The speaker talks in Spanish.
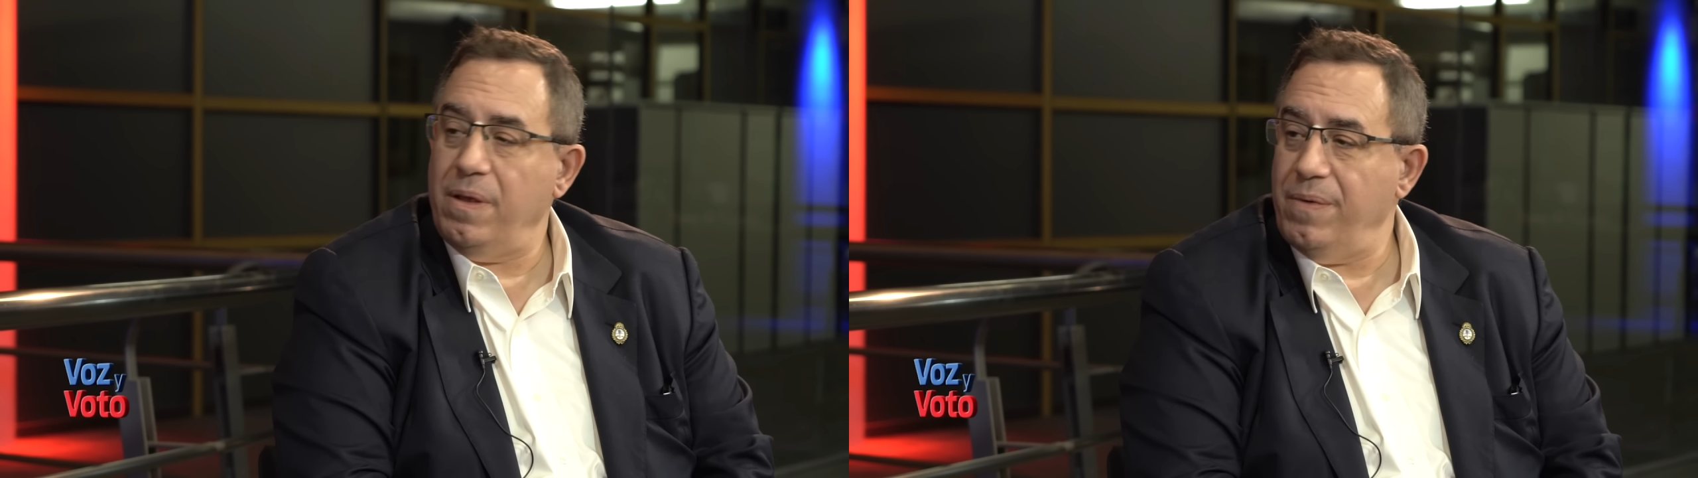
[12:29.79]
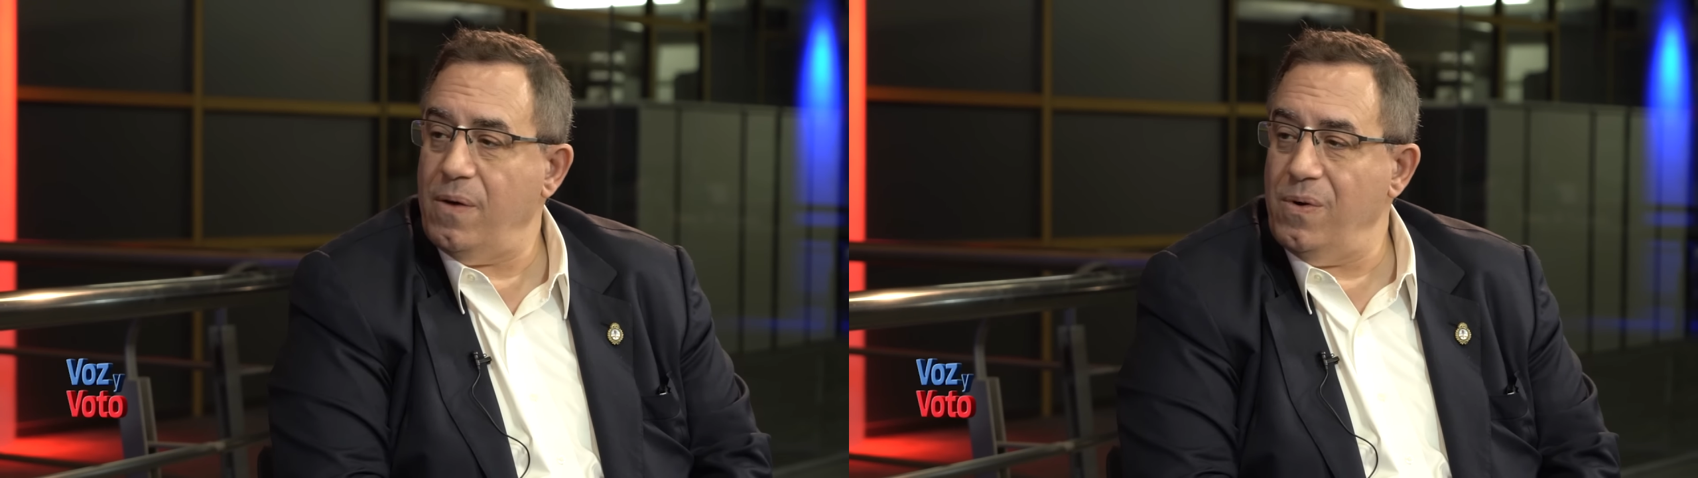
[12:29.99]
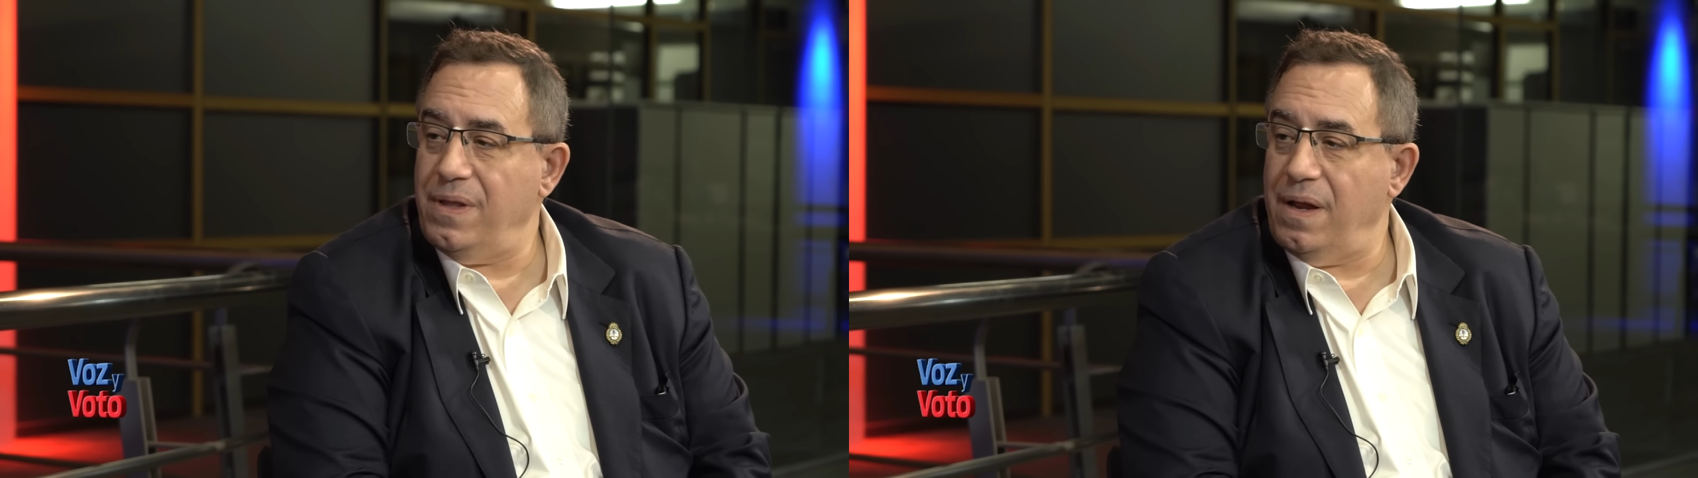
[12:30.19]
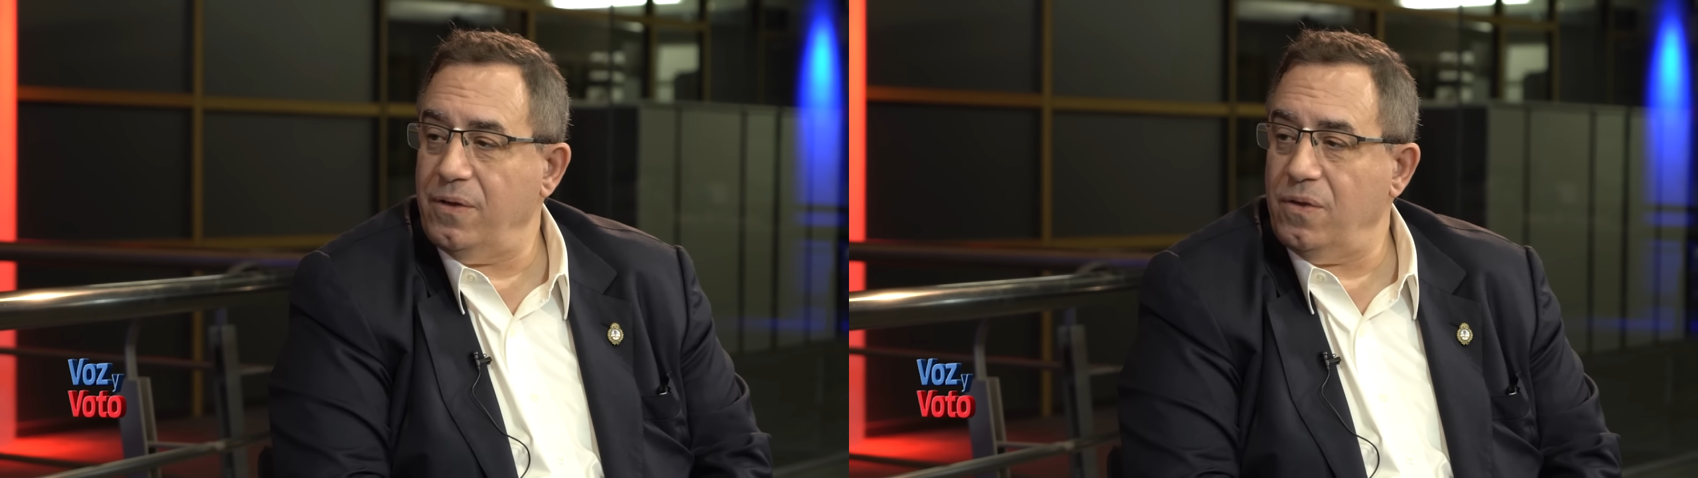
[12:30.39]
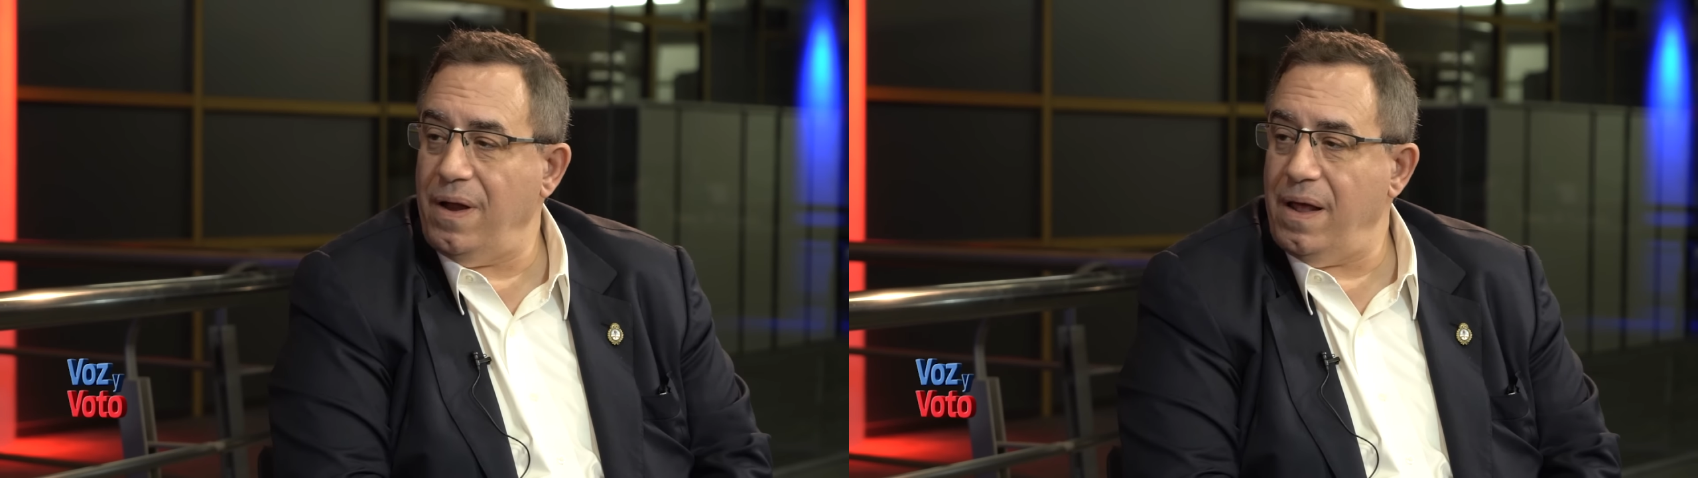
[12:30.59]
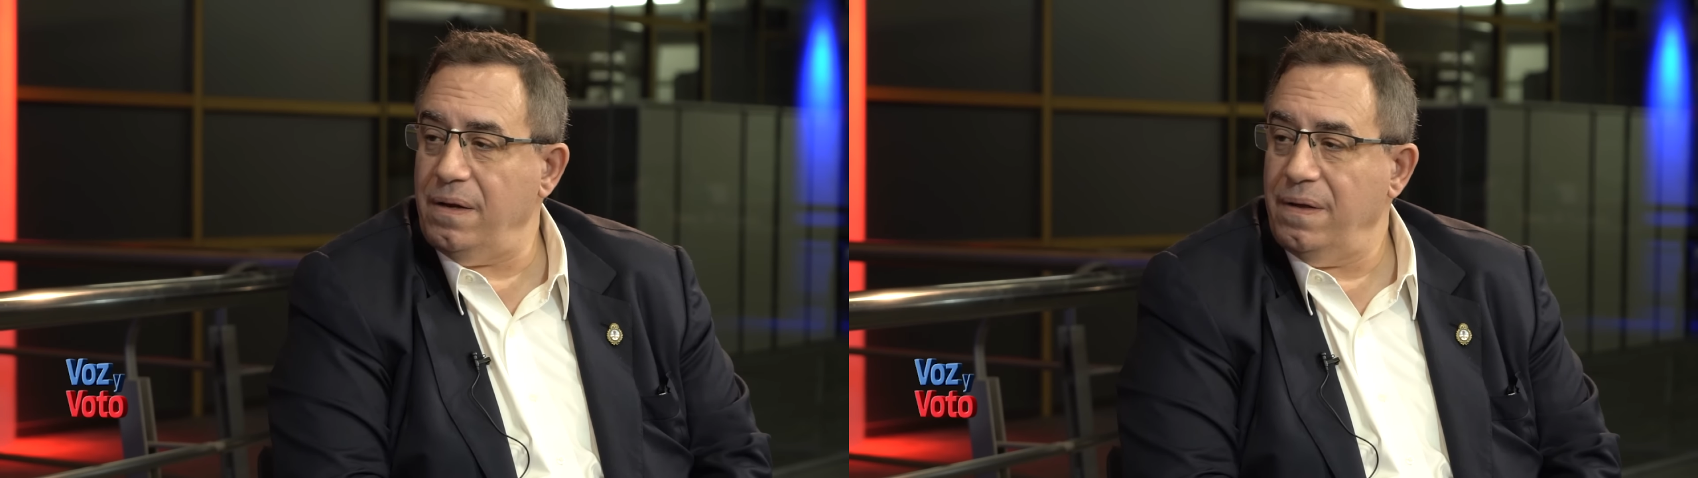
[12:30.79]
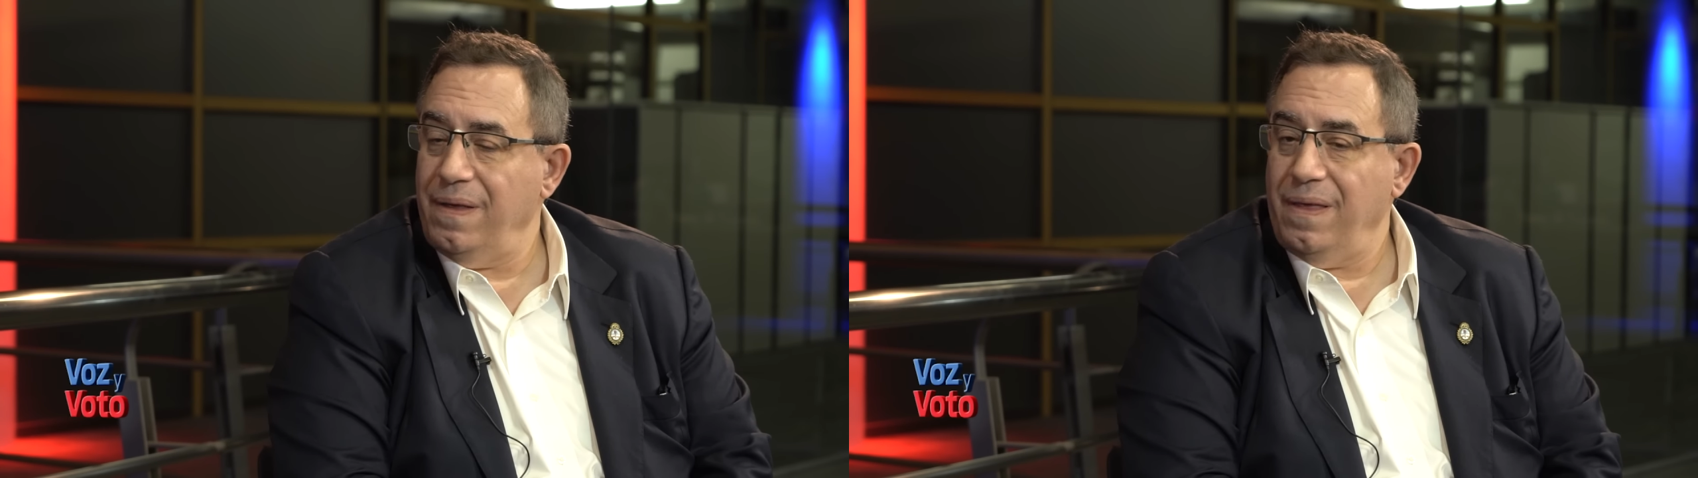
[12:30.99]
primera vuelta electoral,